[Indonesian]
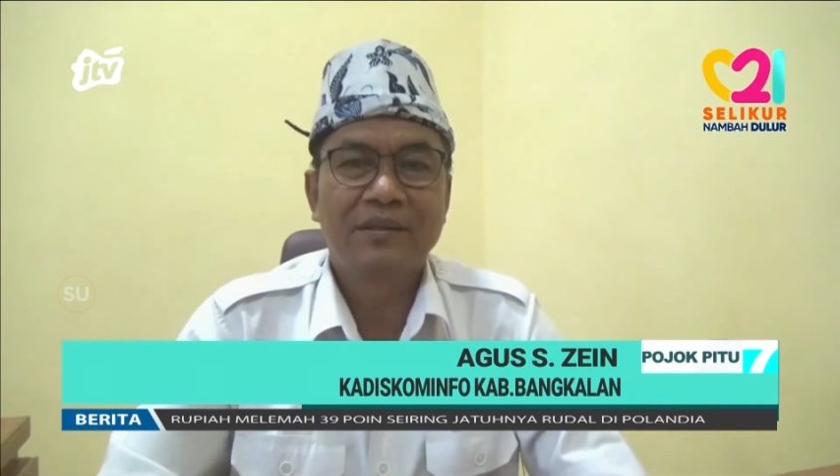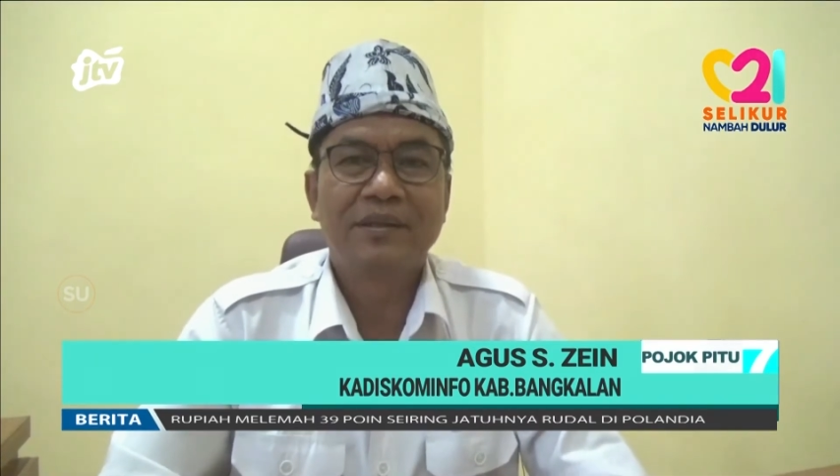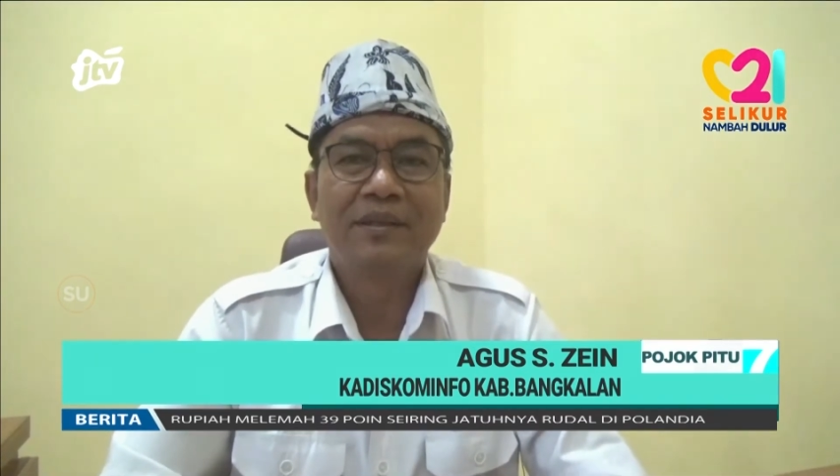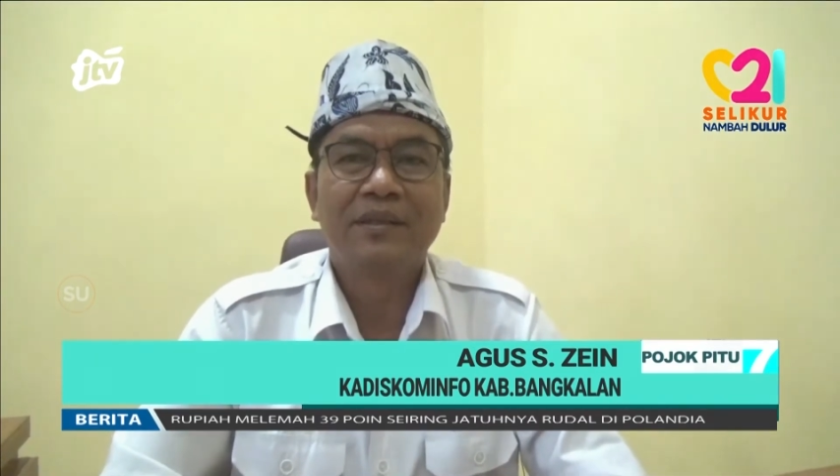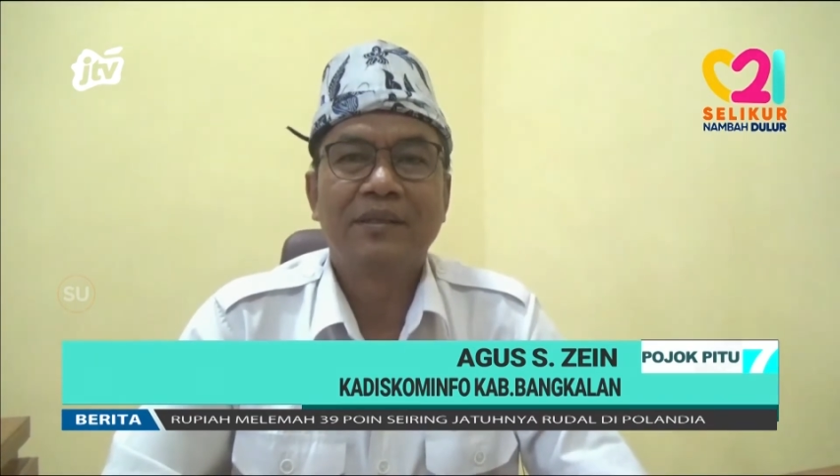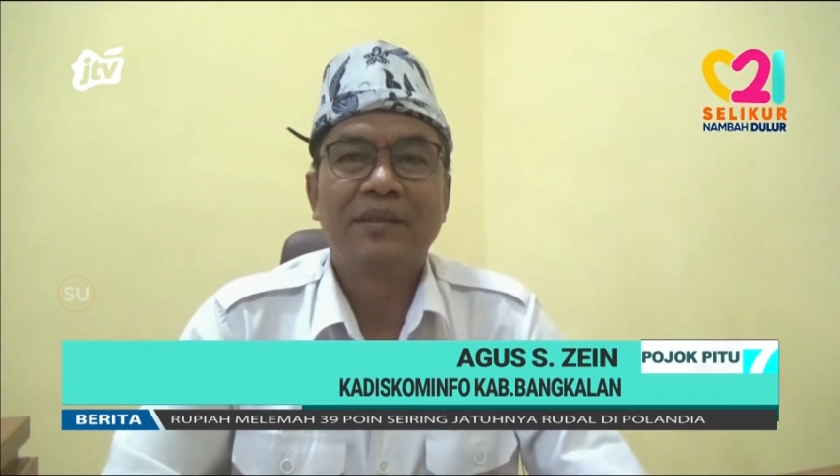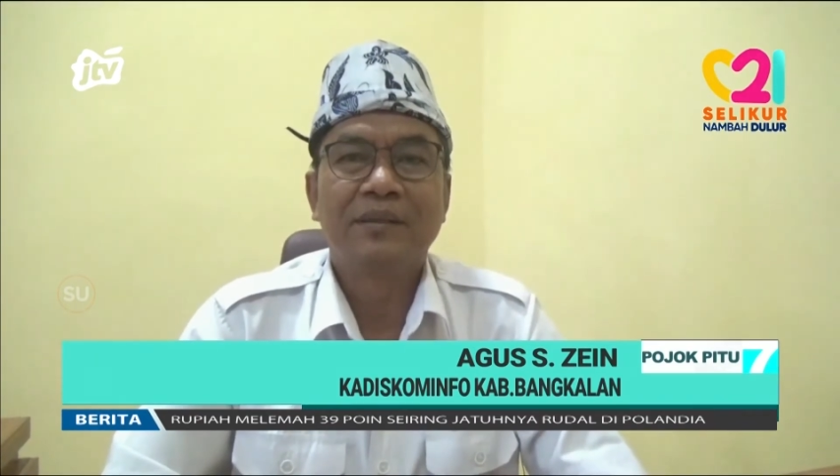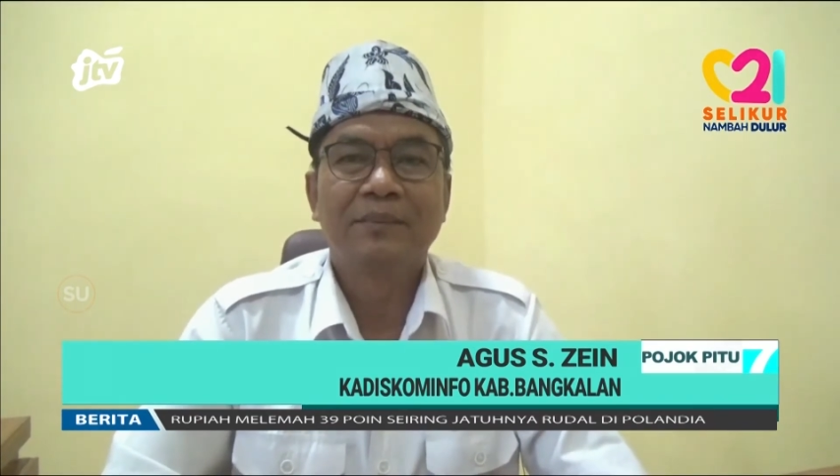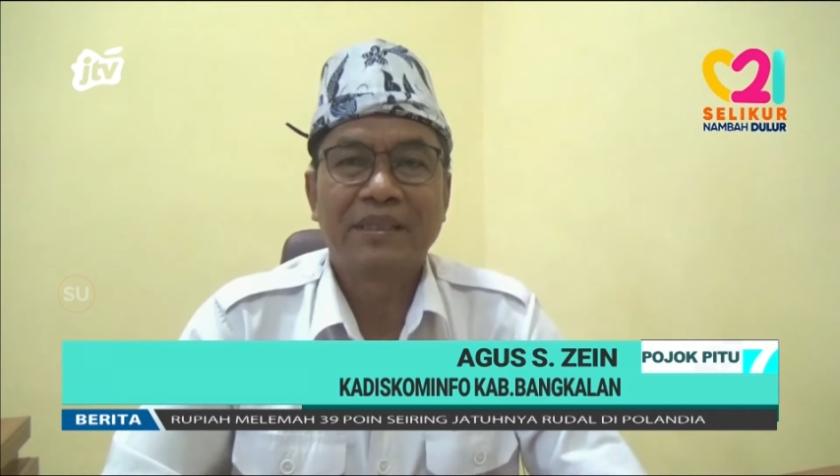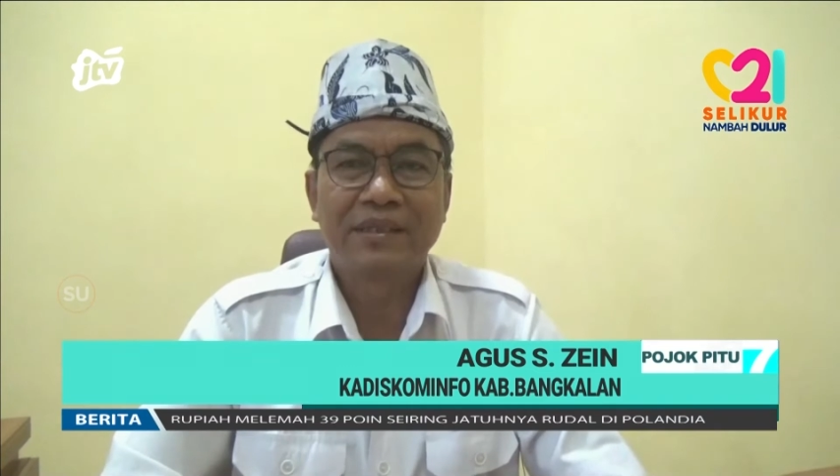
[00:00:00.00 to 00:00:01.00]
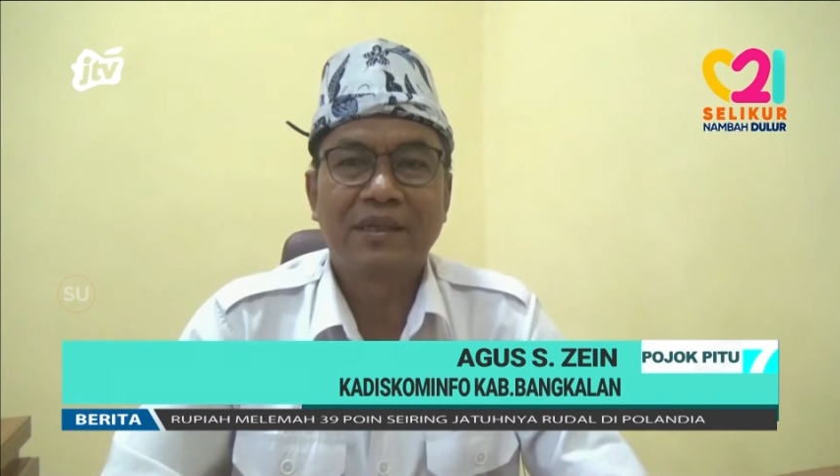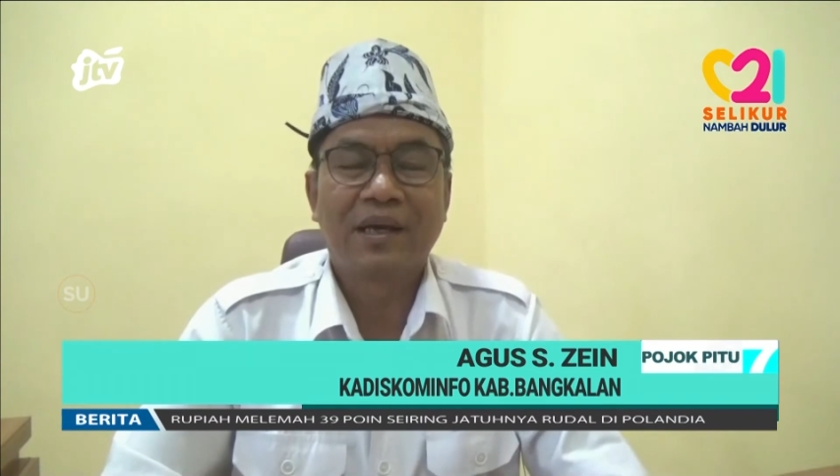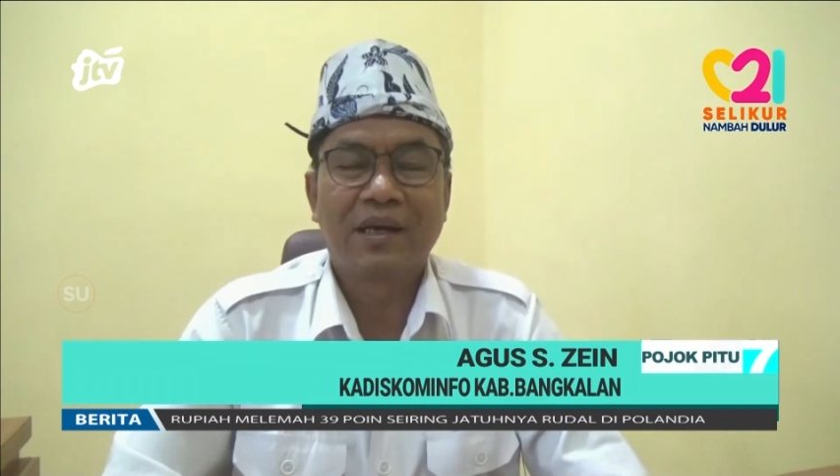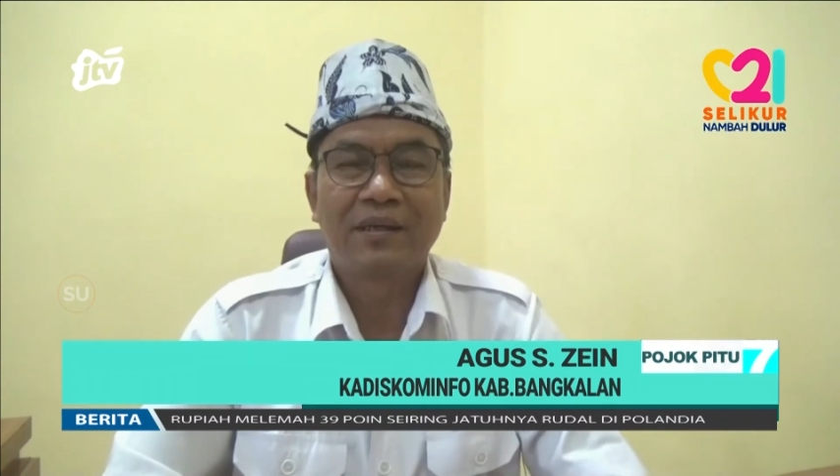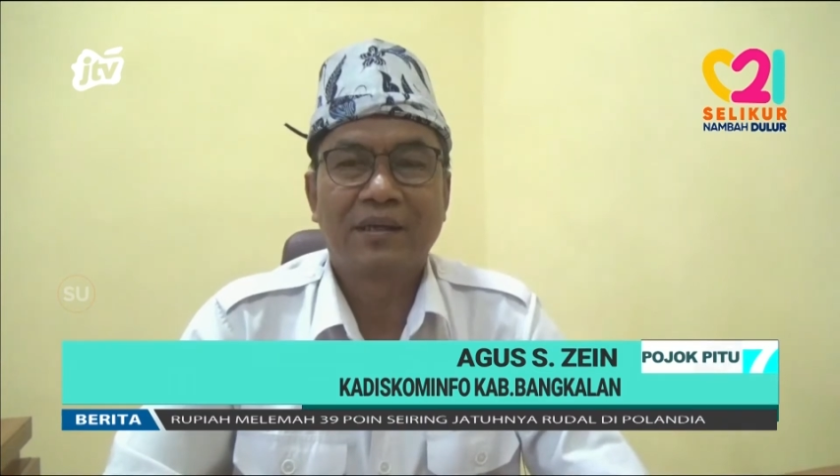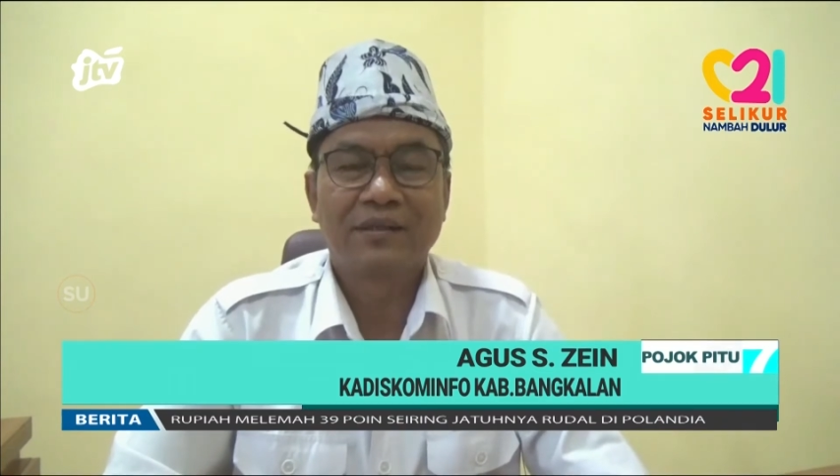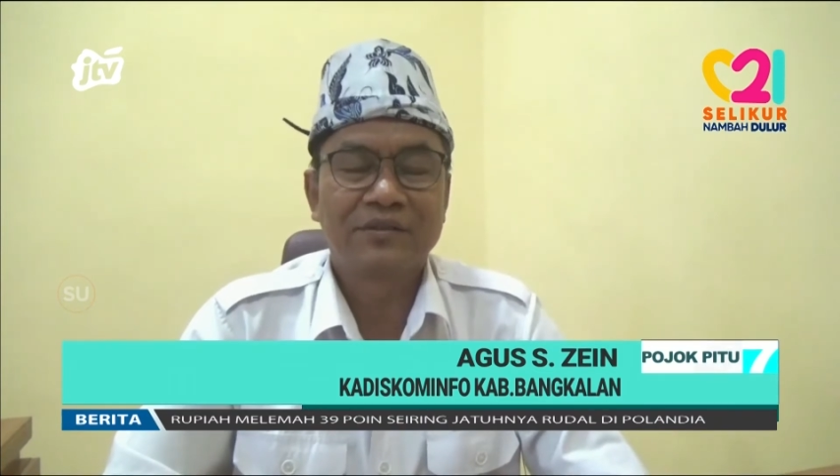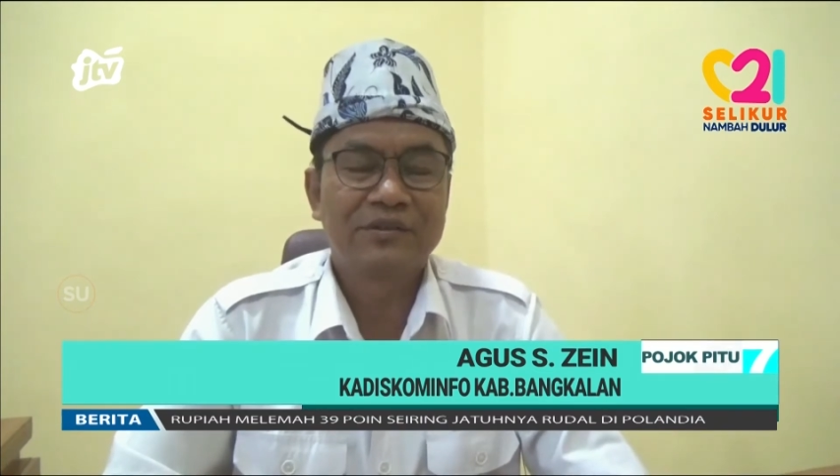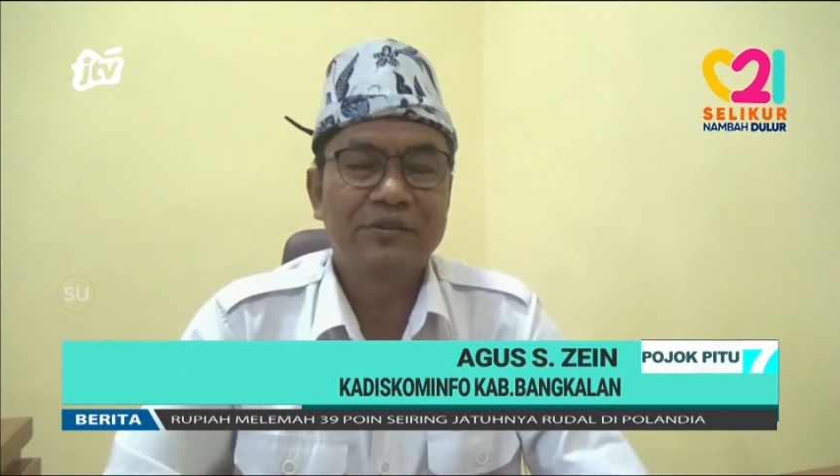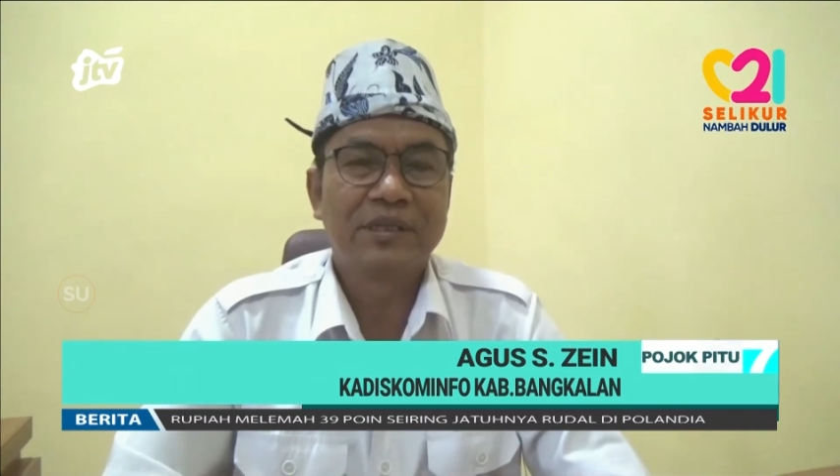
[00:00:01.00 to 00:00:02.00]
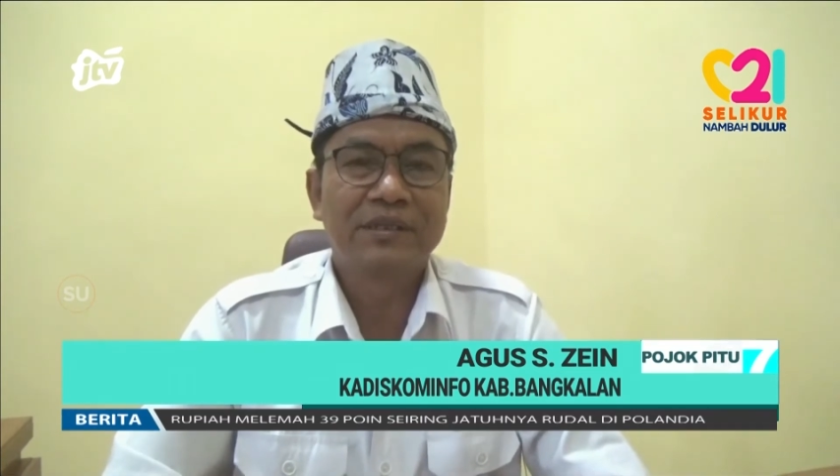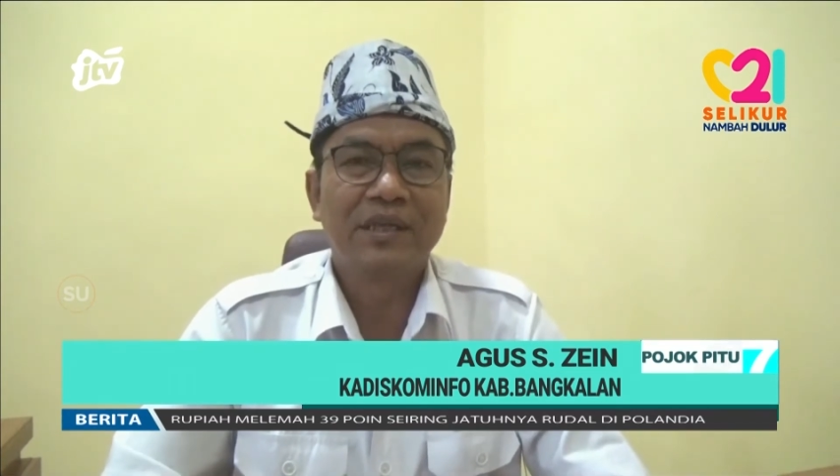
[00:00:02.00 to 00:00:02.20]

dimatikan atau sudah